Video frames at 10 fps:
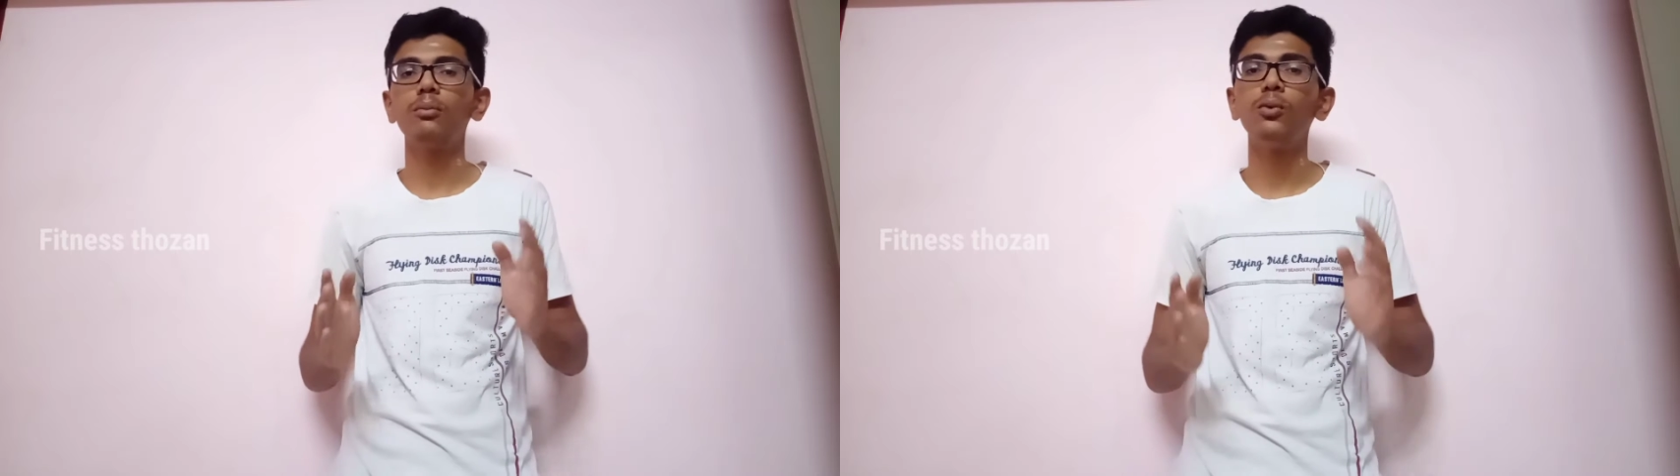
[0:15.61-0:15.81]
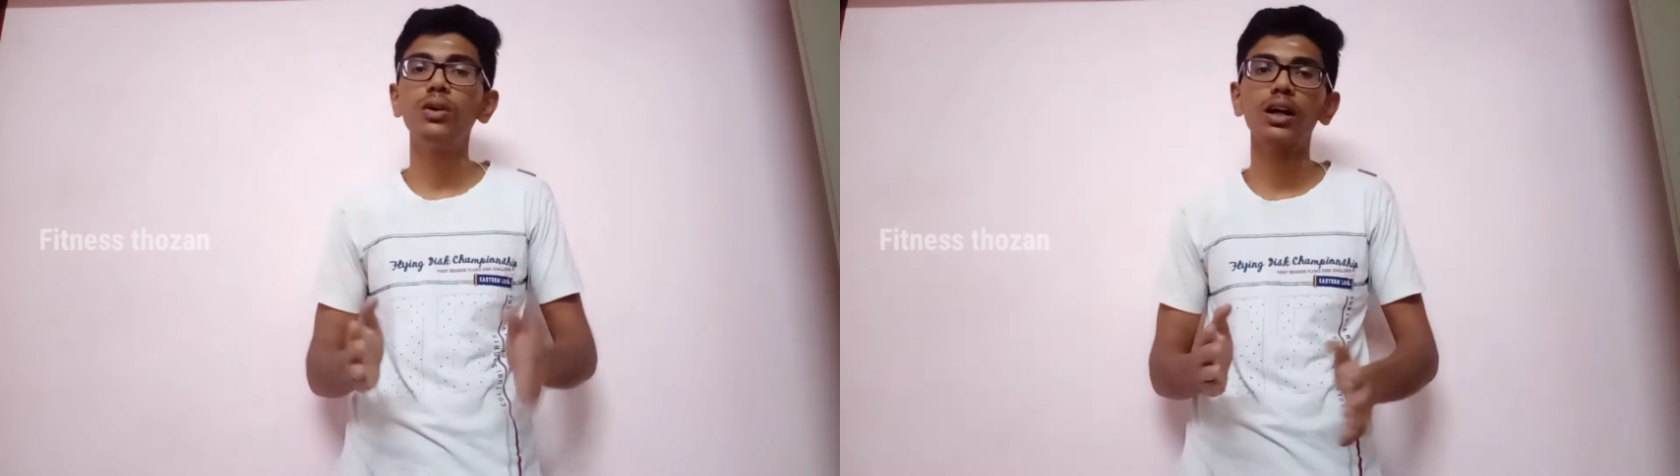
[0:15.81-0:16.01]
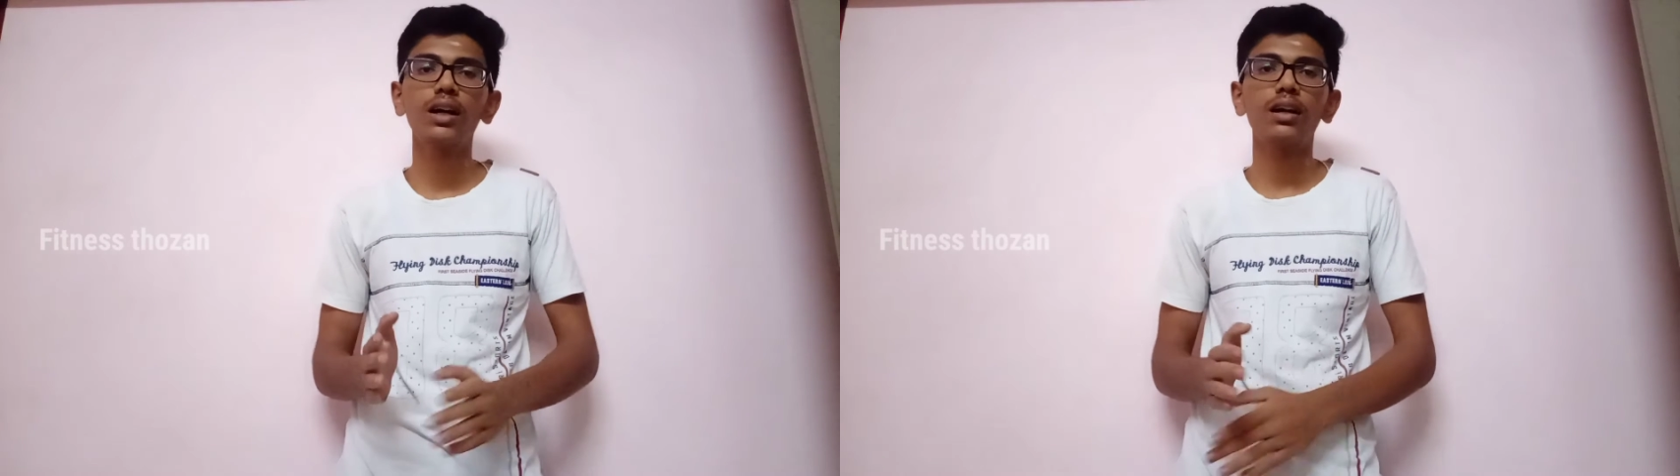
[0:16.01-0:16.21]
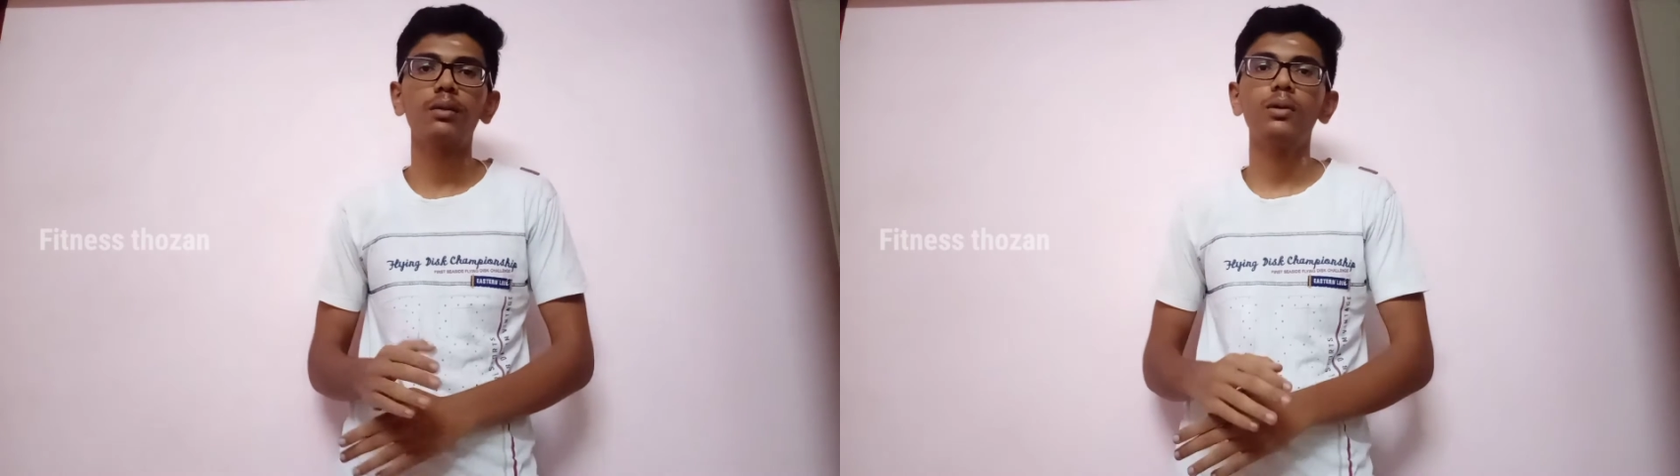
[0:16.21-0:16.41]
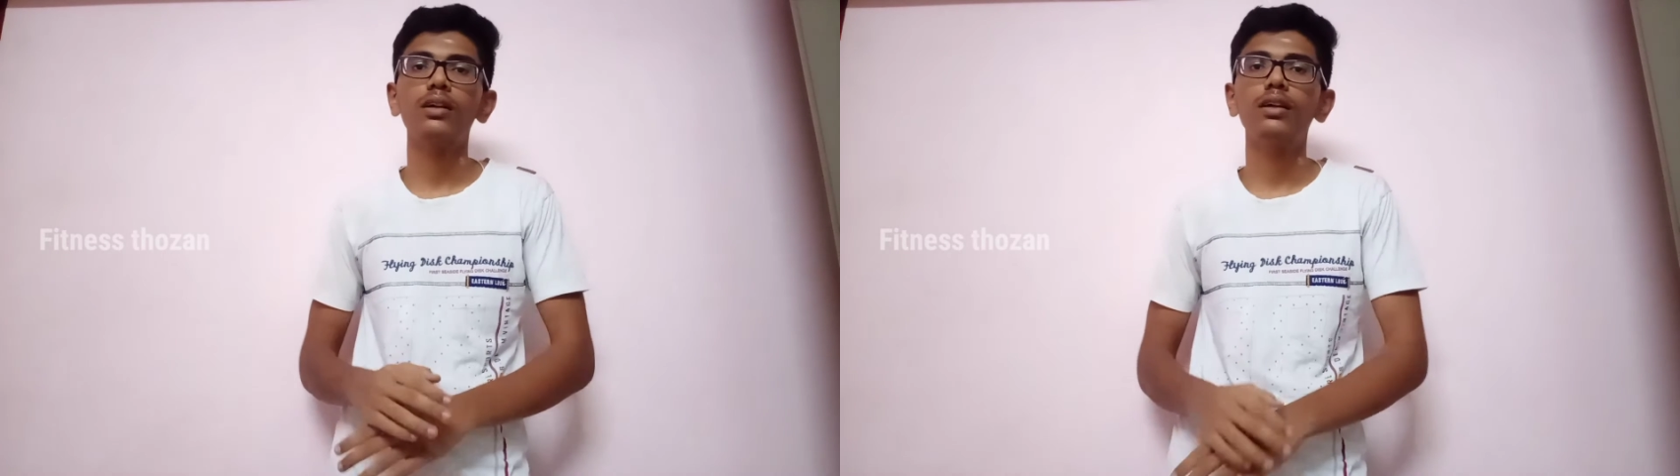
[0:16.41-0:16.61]
மூல
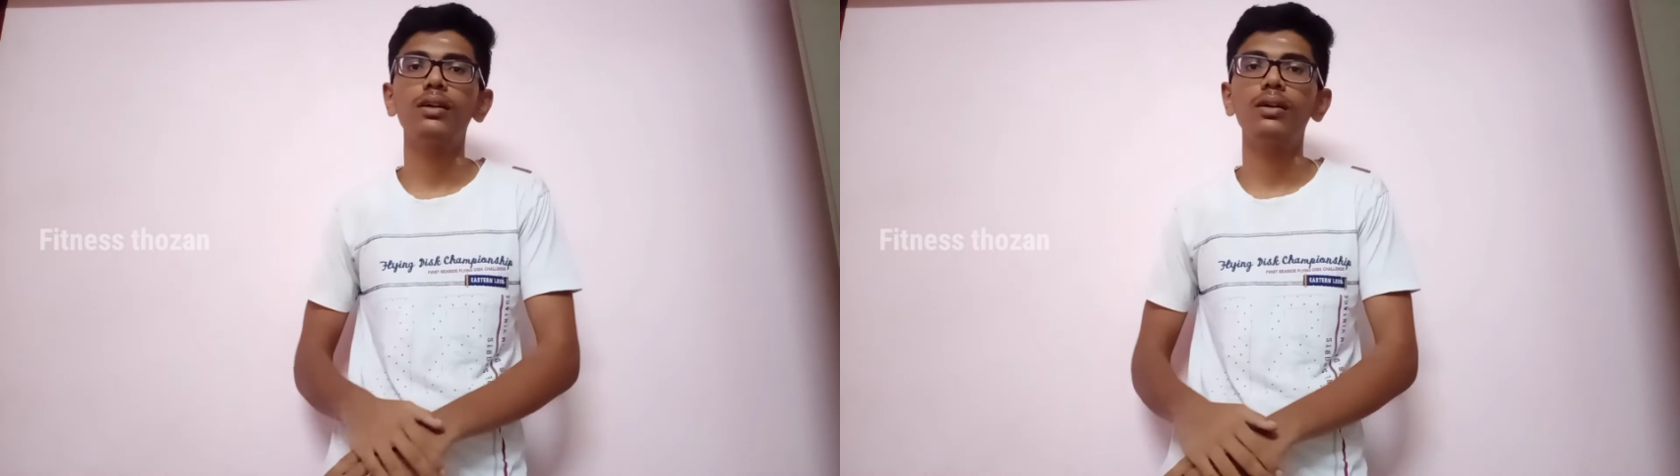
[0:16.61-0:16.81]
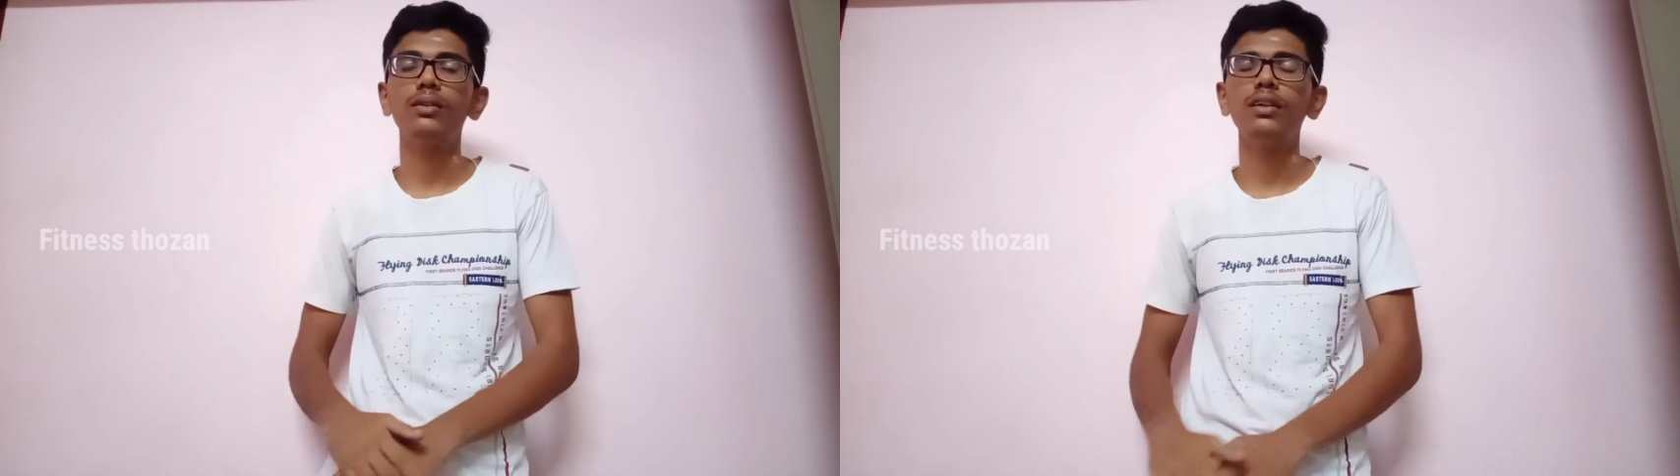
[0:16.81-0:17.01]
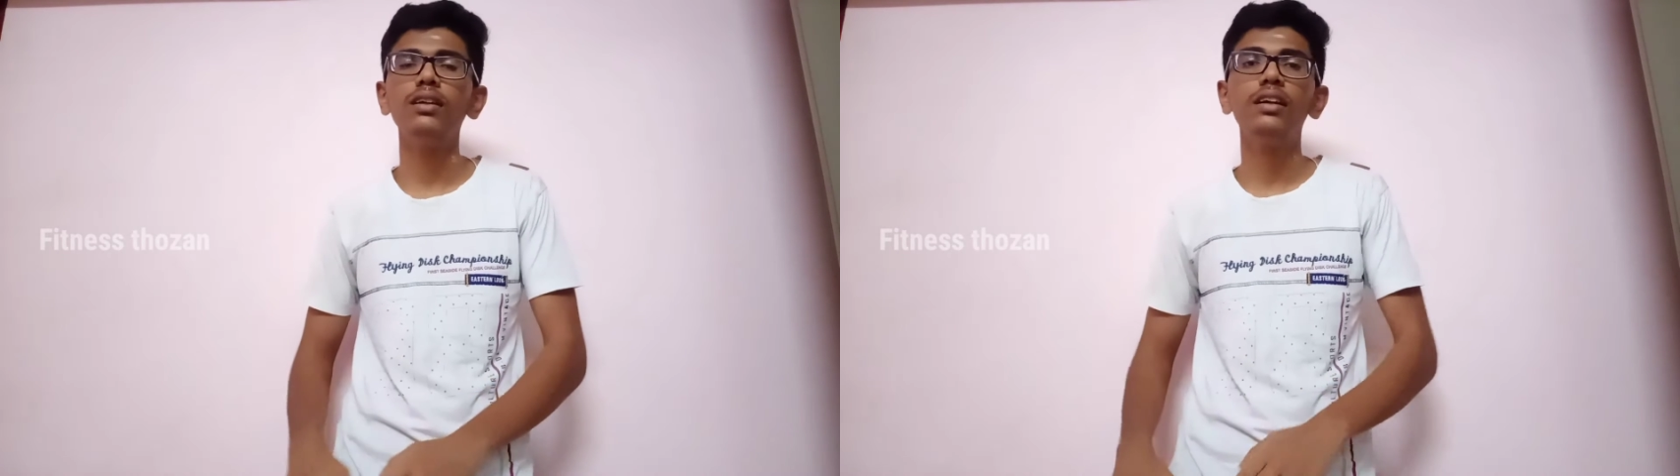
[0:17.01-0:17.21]
காரணமாக இருக்கிறது